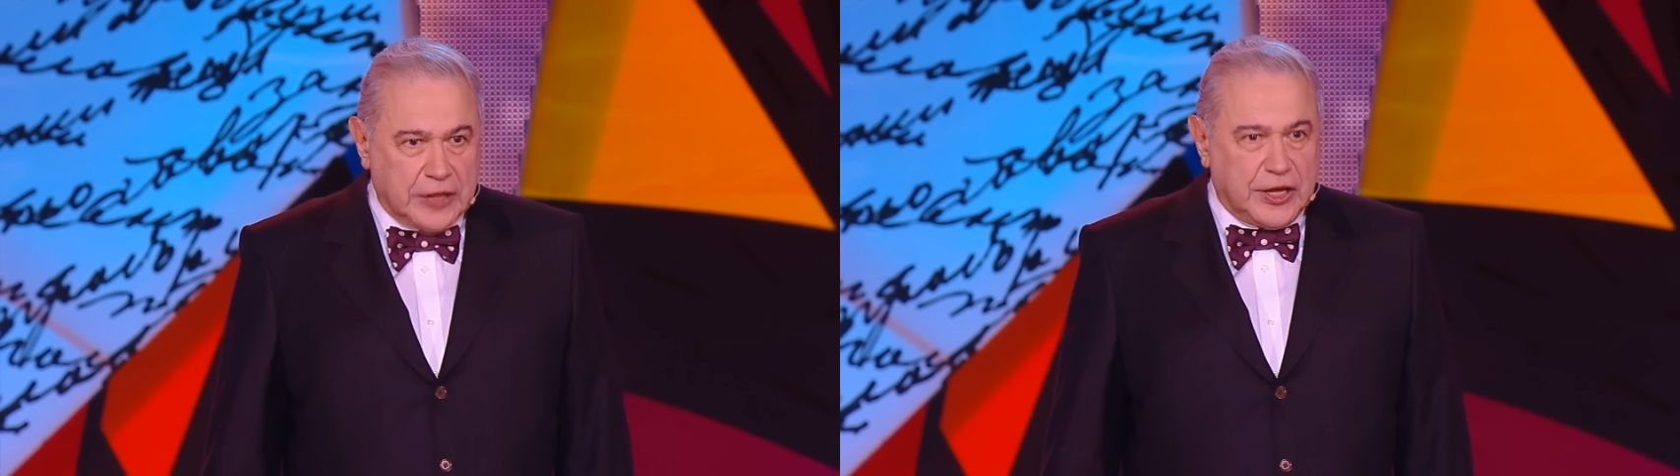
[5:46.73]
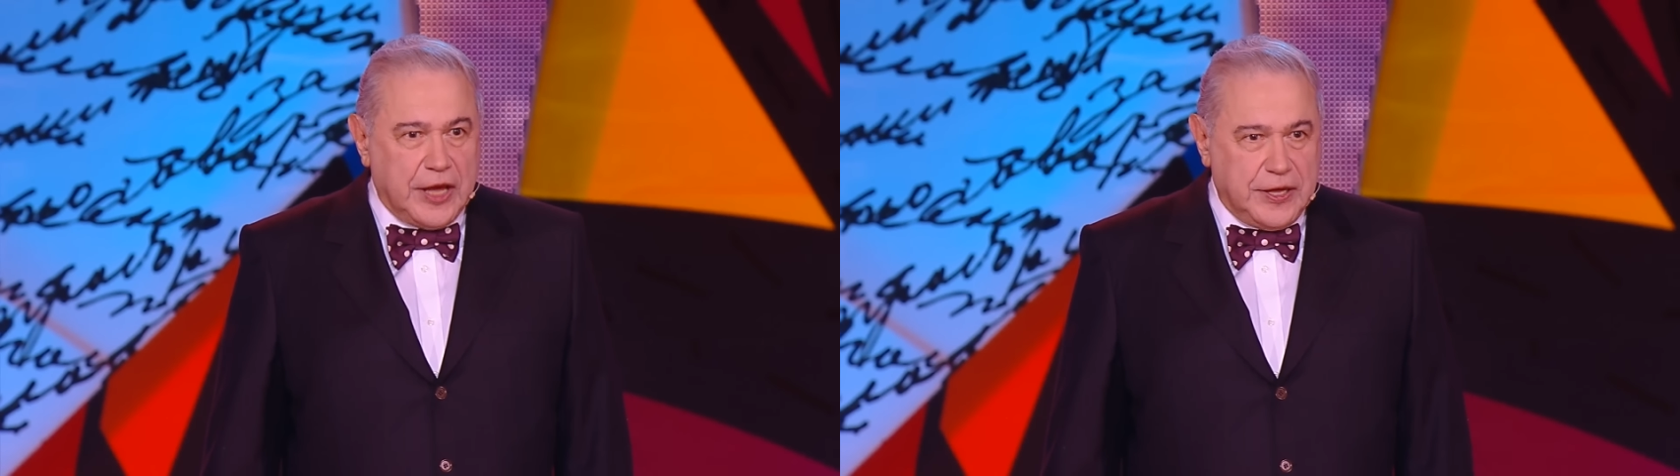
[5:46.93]

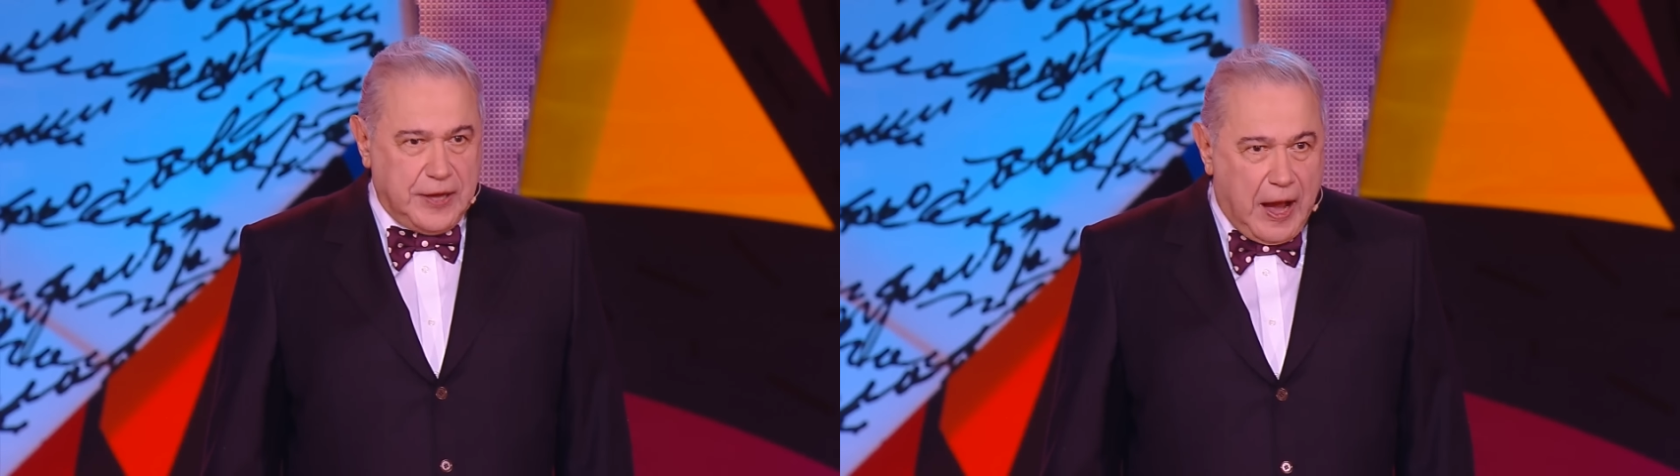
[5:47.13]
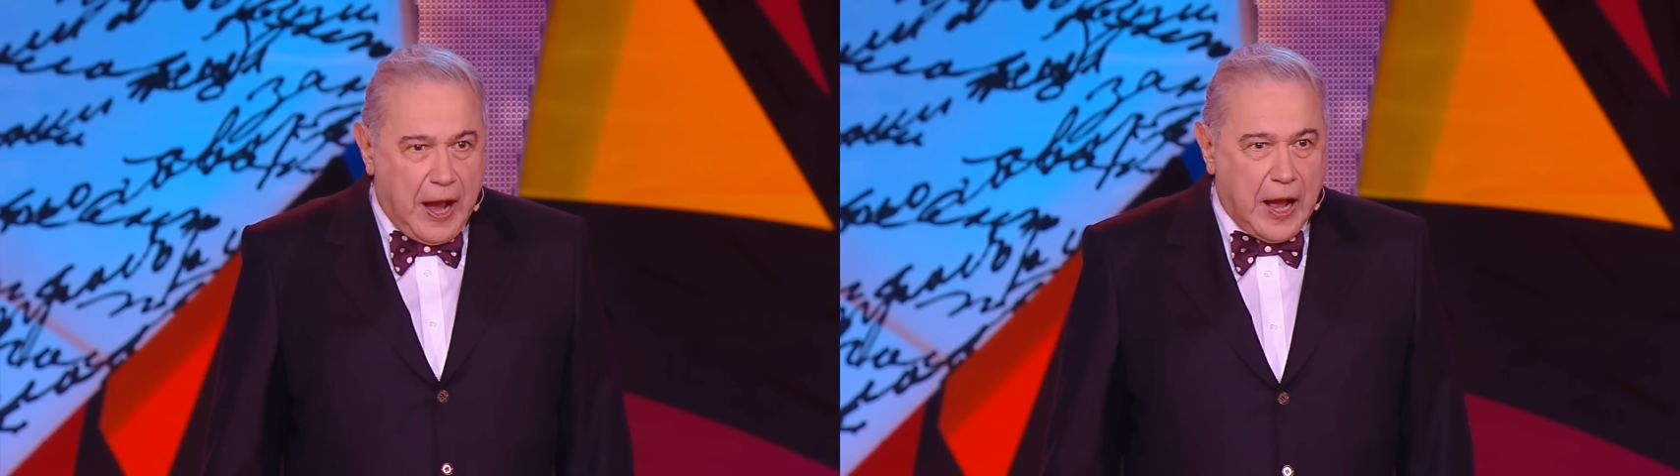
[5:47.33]
это
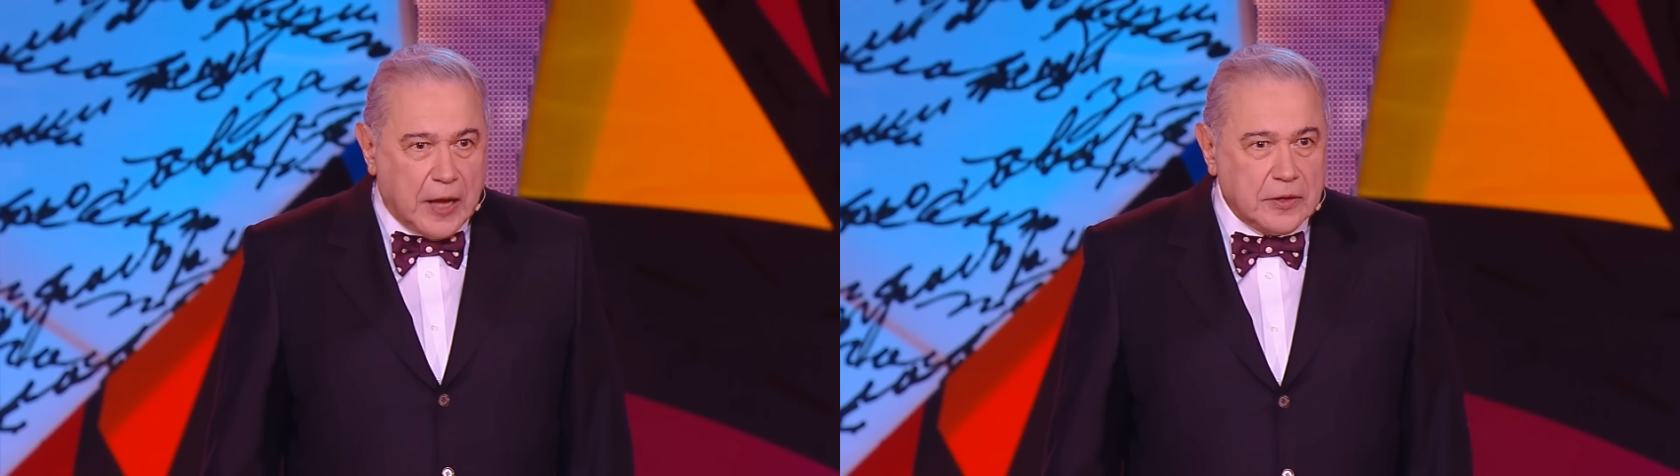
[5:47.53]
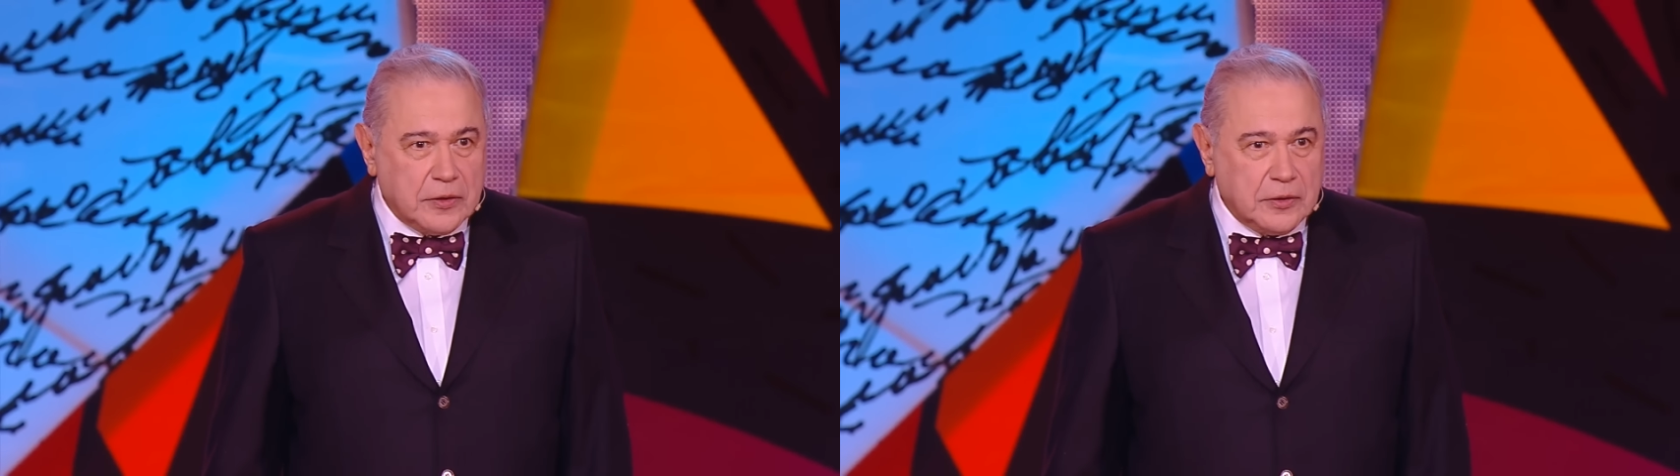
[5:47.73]
я!